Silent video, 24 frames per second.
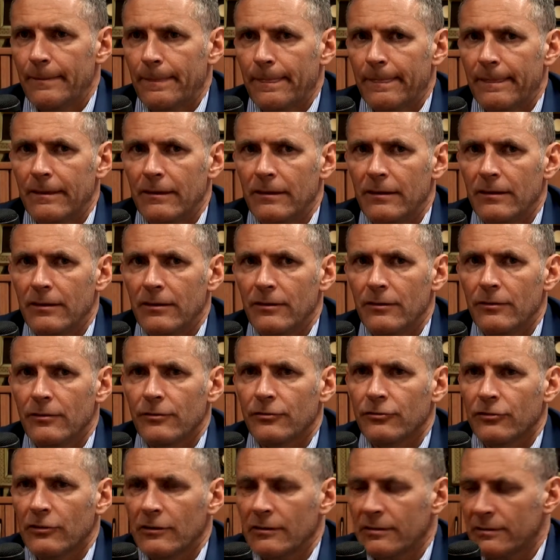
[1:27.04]
mm, i
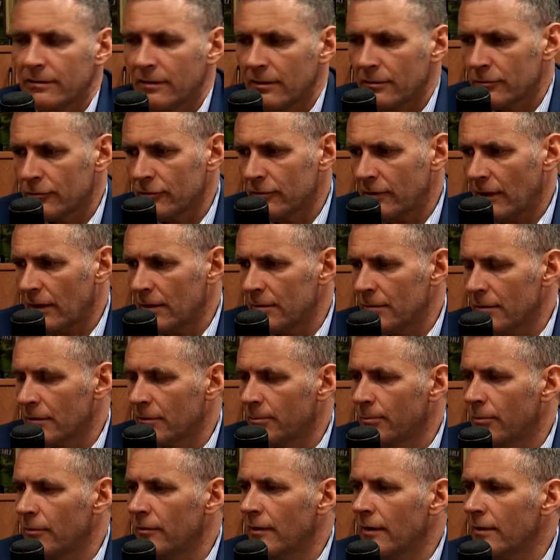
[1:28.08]
wszyscy, którzy za nią
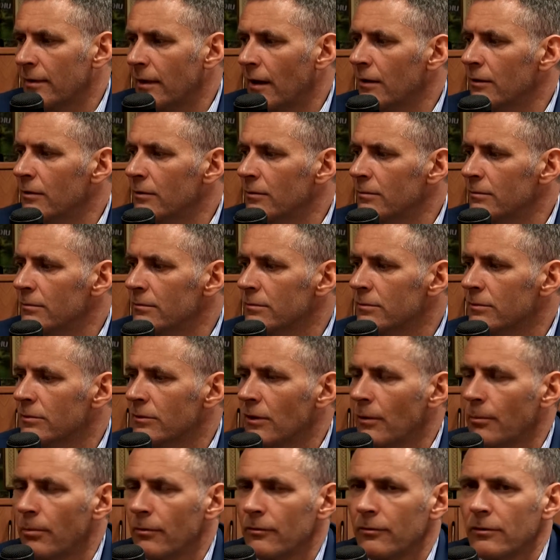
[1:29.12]
odpowiadają,
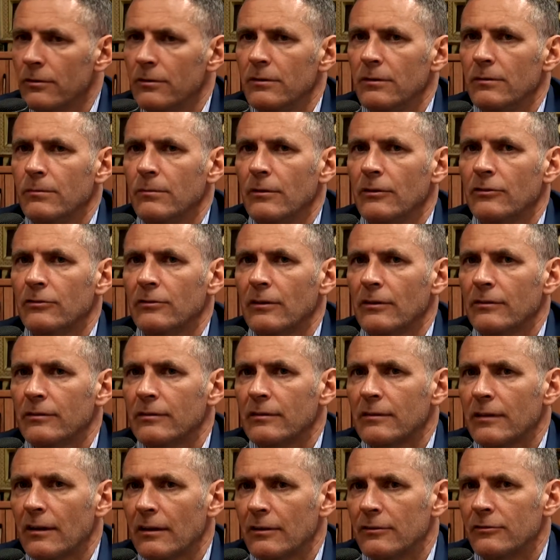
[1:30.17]
to powinni mieć na
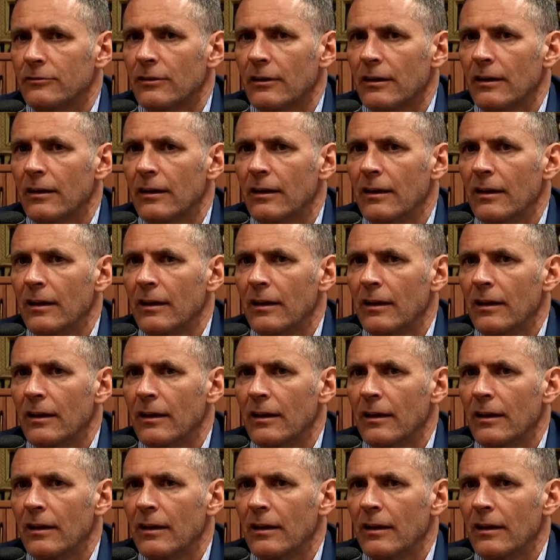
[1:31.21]
względzie,